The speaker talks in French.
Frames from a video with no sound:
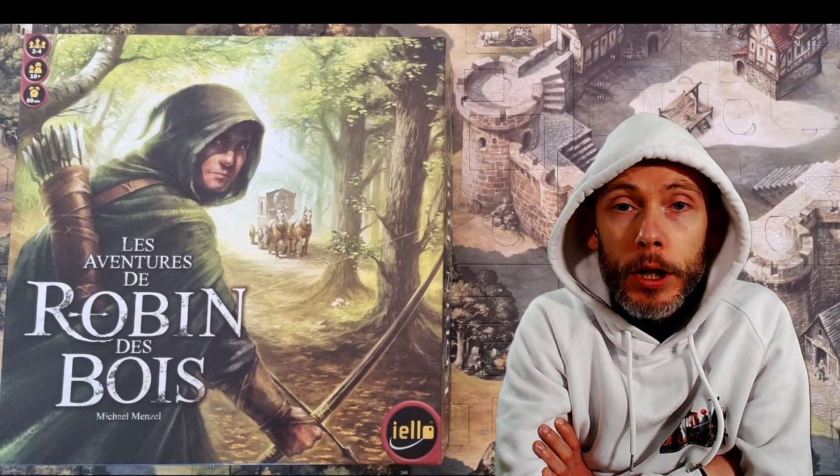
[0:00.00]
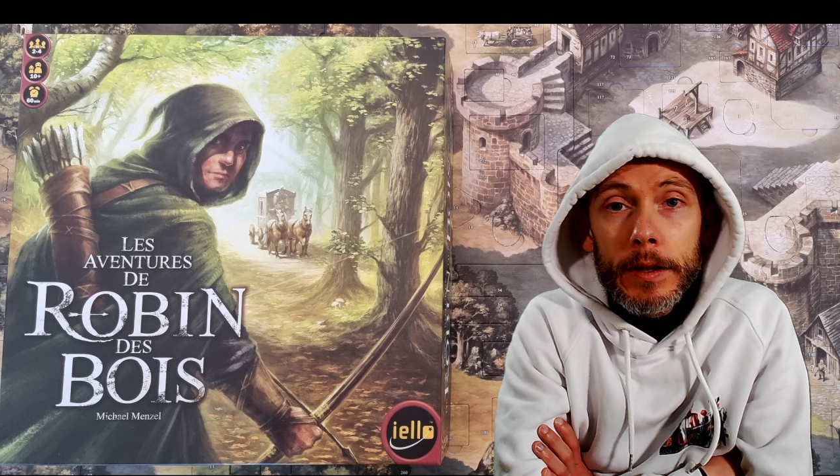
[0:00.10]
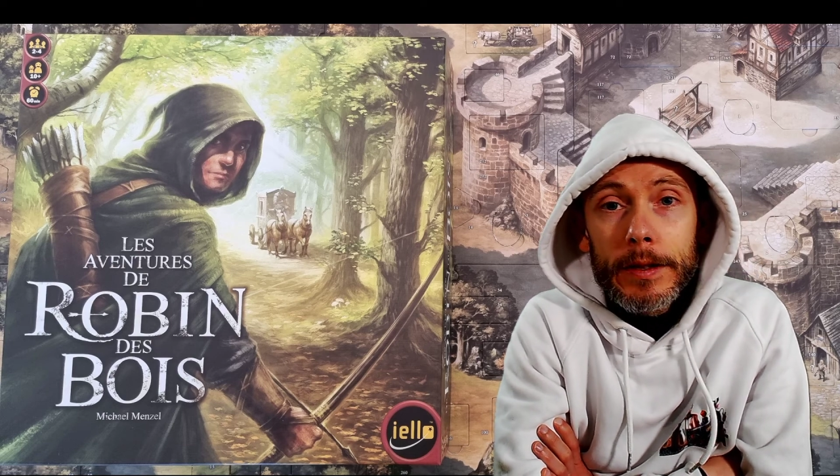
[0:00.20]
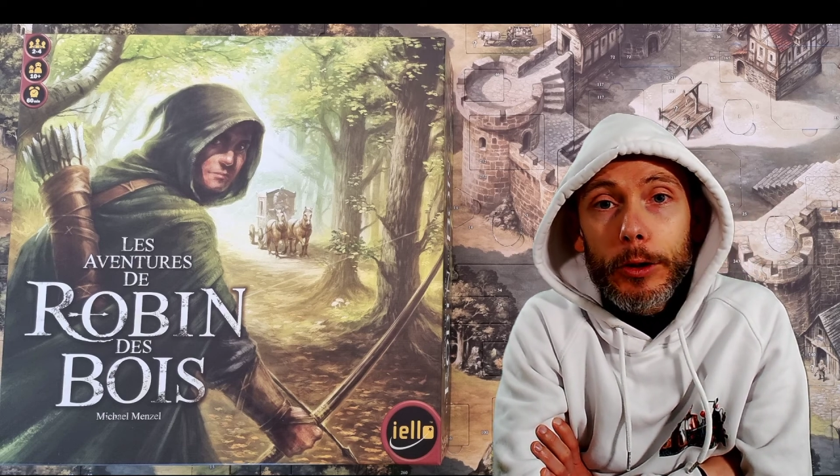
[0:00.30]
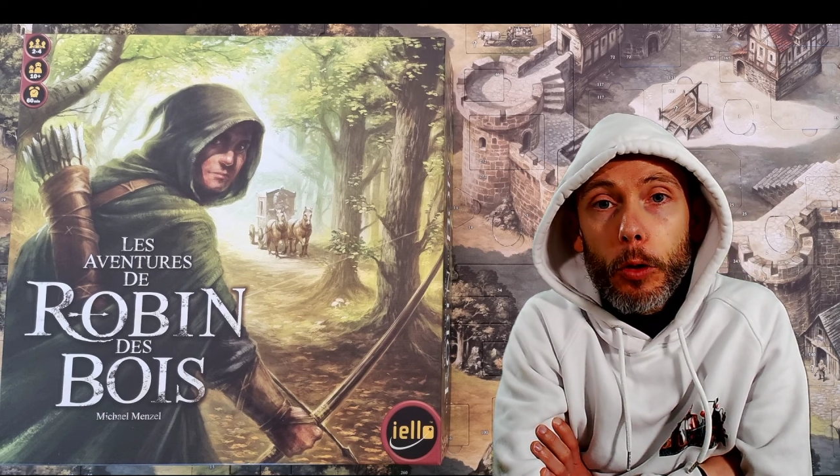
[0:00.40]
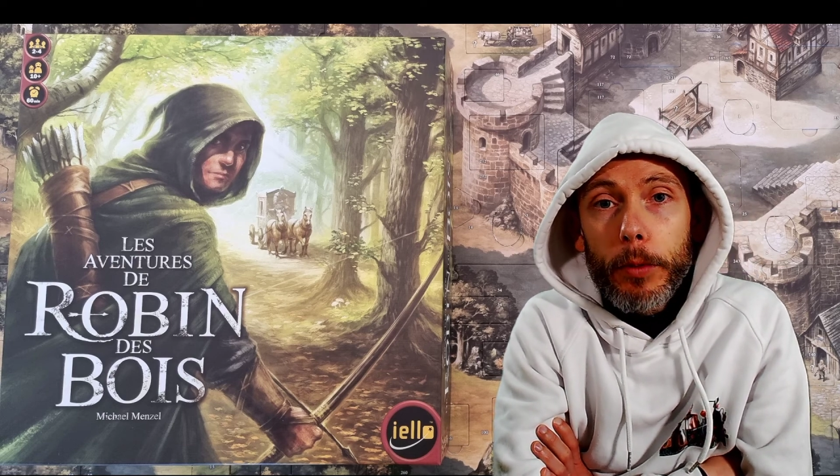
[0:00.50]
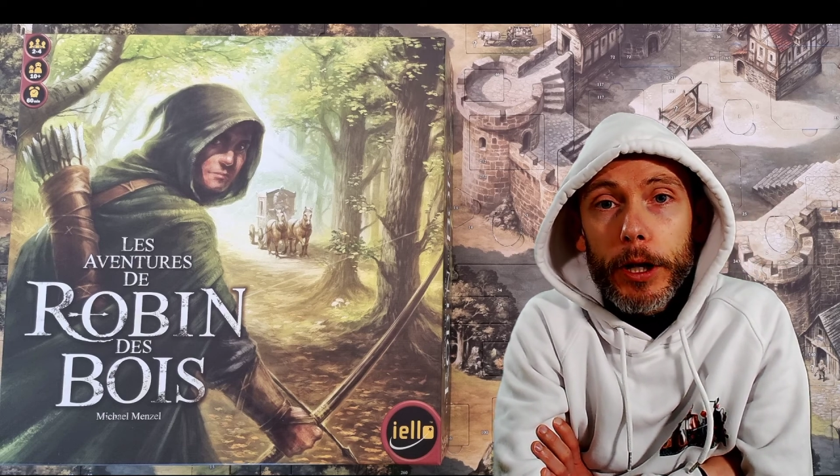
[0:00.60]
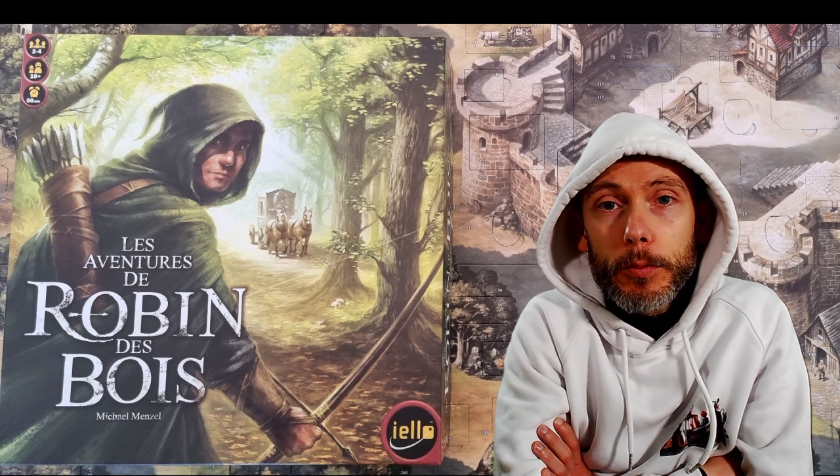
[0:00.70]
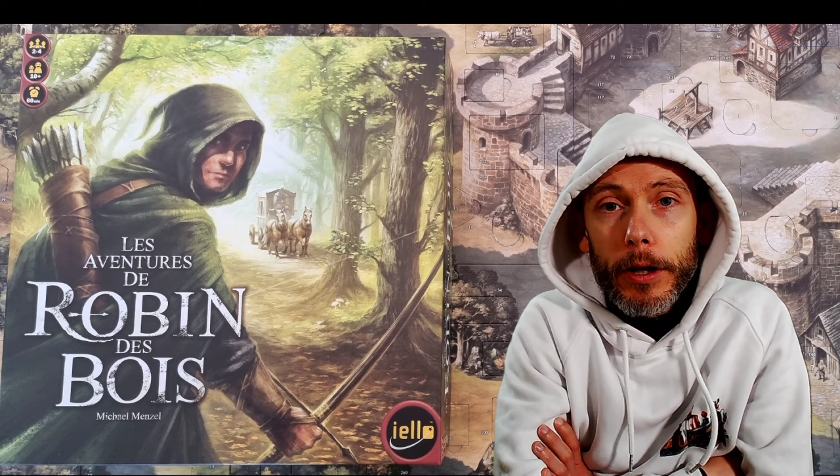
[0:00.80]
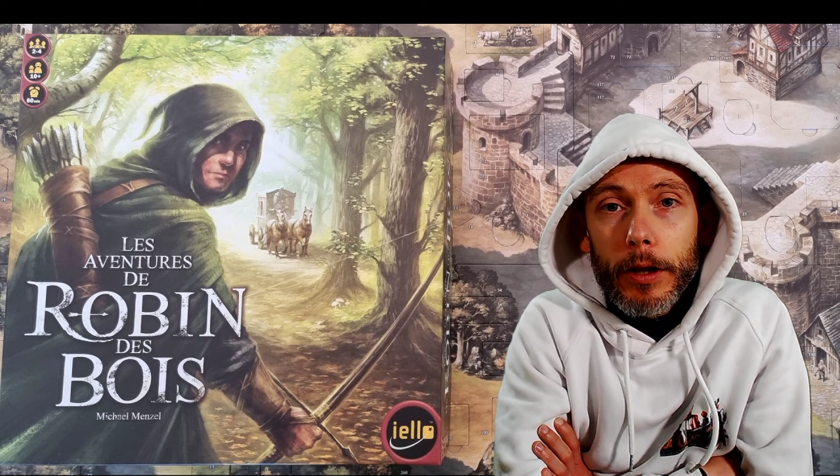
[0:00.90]
ce qui
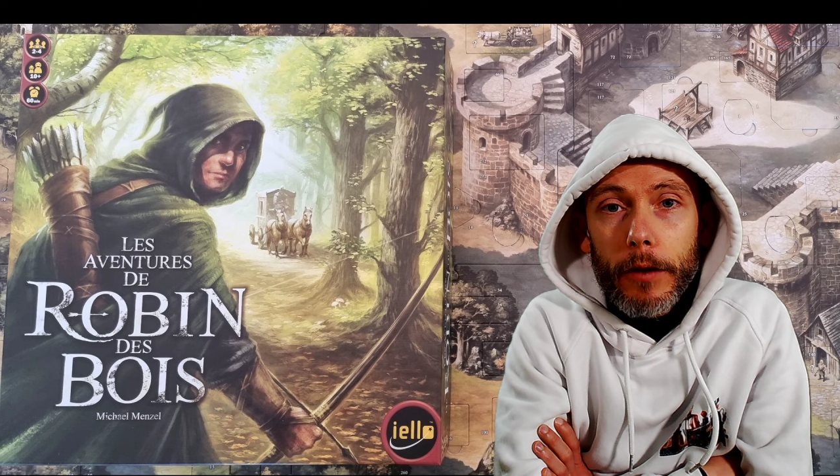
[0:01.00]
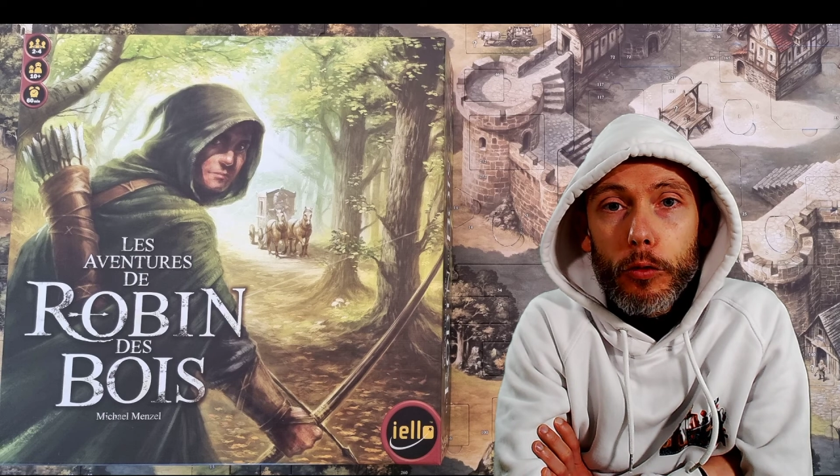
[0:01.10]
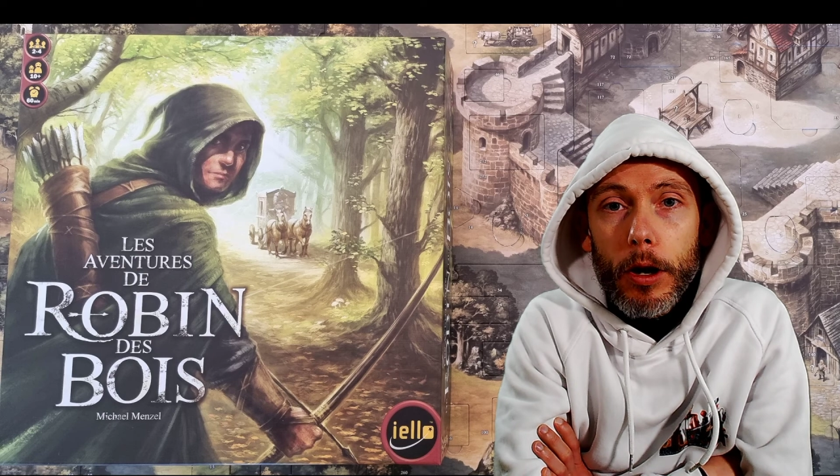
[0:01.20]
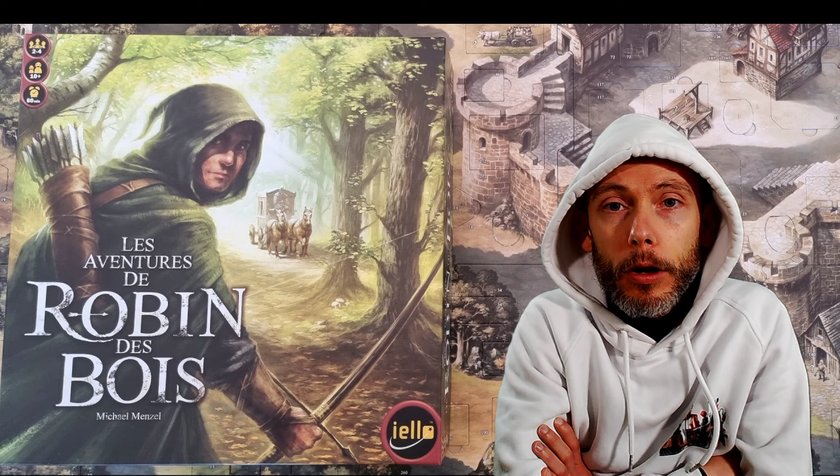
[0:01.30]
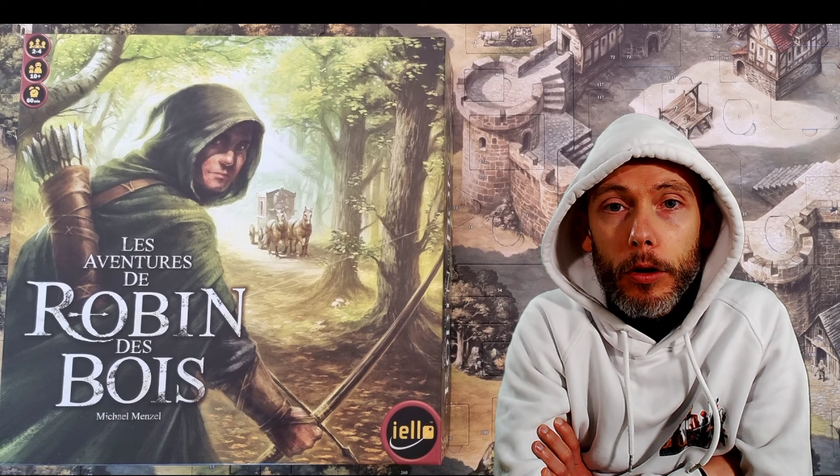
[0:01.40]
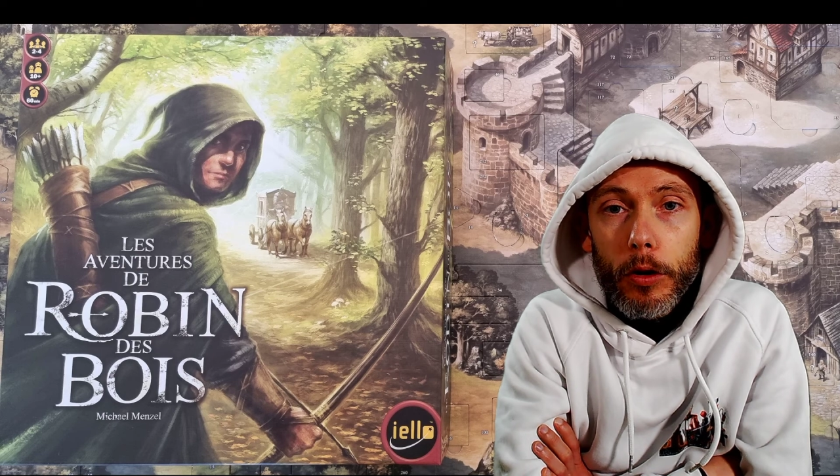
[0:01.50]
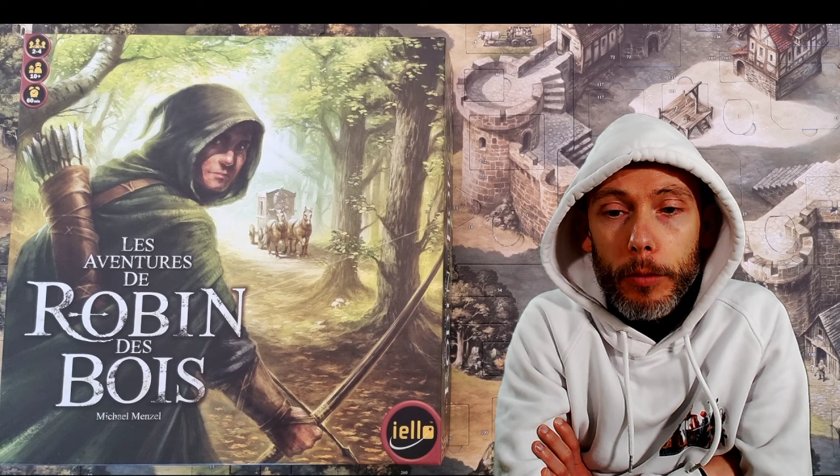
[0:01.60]
n'empêche pas d'avoir euh,